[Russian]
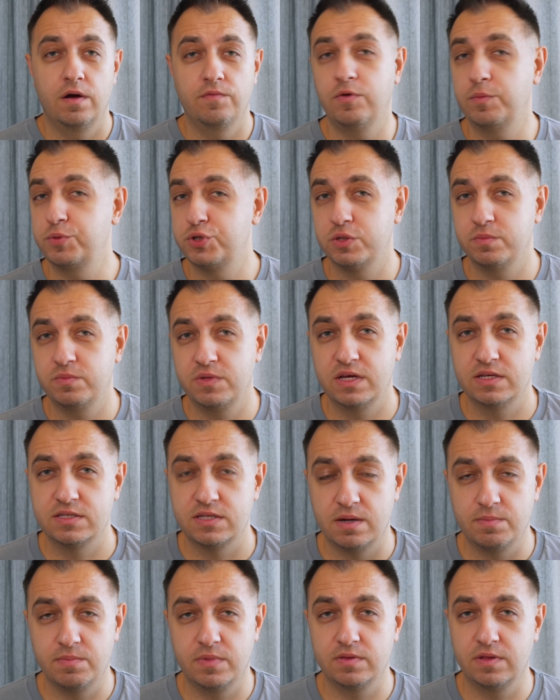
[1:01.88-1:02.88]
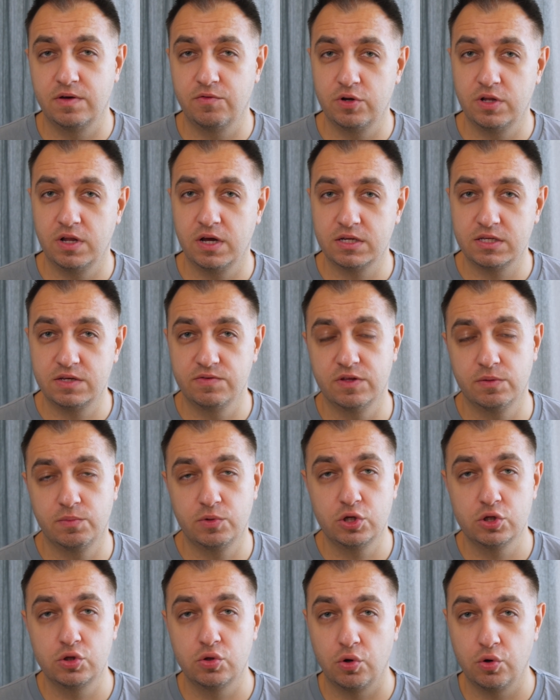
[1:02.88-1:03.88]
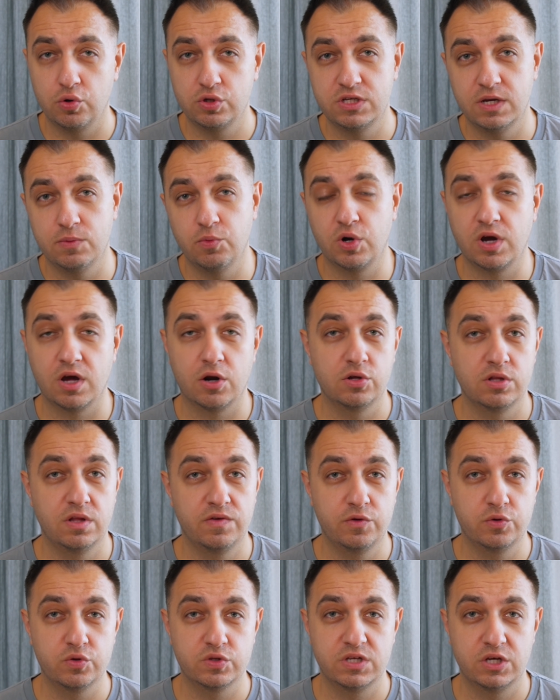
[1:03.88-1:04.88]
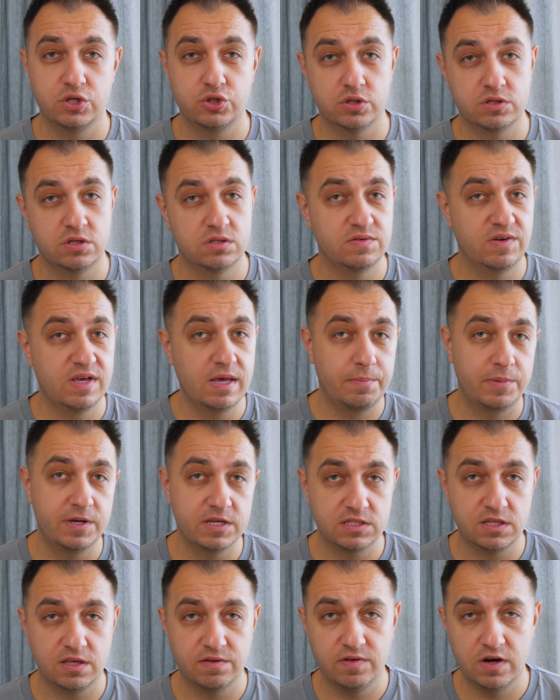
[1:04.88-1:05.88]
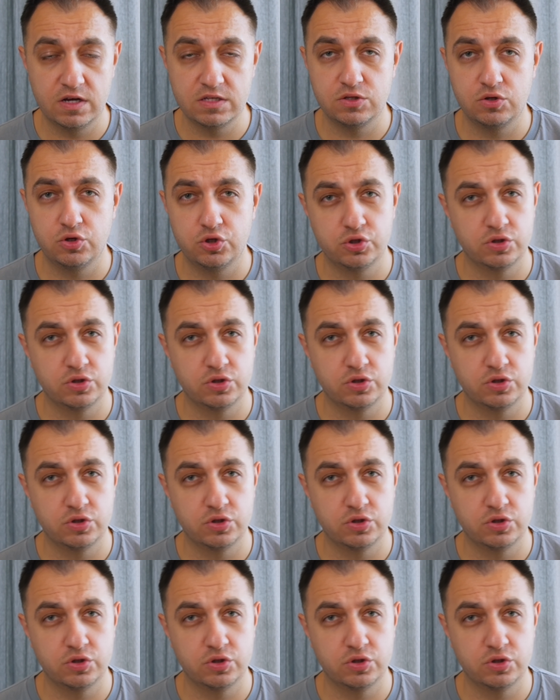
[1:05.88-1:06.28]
В общем, я сам довольно активно мониторю тему коронавируса еще со своей поездки в Азию,